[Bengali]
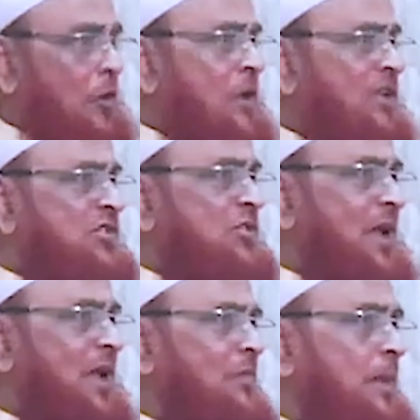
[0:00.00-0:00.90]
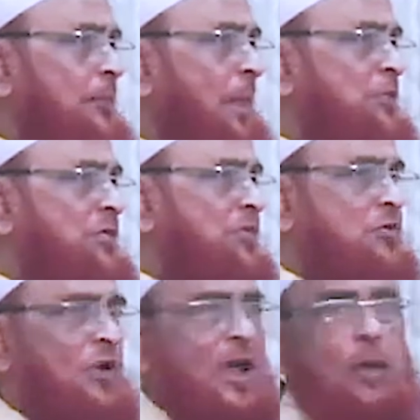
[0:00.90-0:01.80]
যখন হাসরের মাঠে
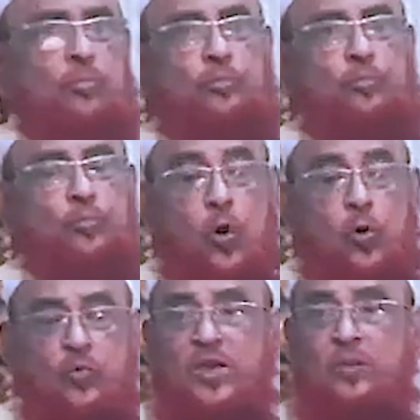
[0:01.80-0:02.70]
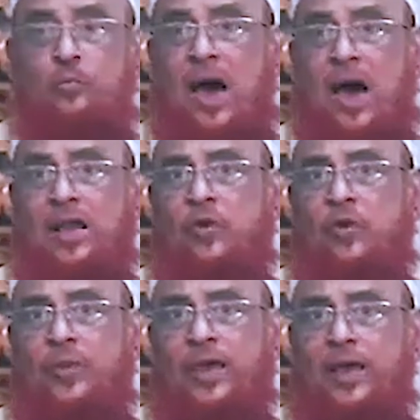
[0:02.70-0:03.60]
পাপিষ্টরা বহুমুখী বাহানা
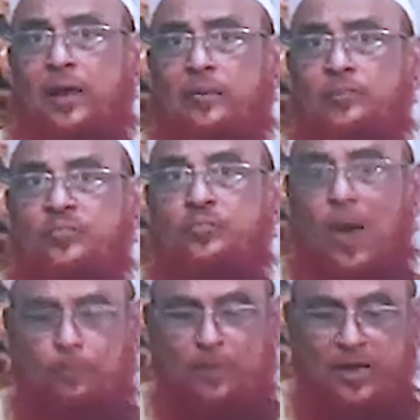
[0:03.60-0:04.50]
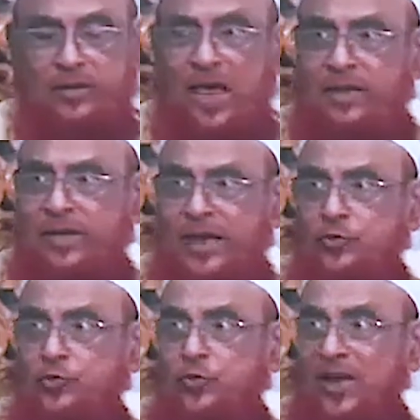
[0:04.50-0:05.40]
করবে পাপের দায়
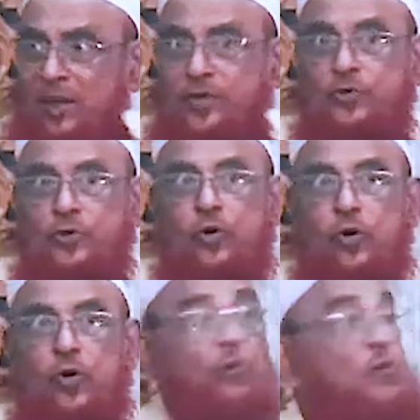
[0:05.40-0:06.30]
দায়িত্ব এড়াবার জন্য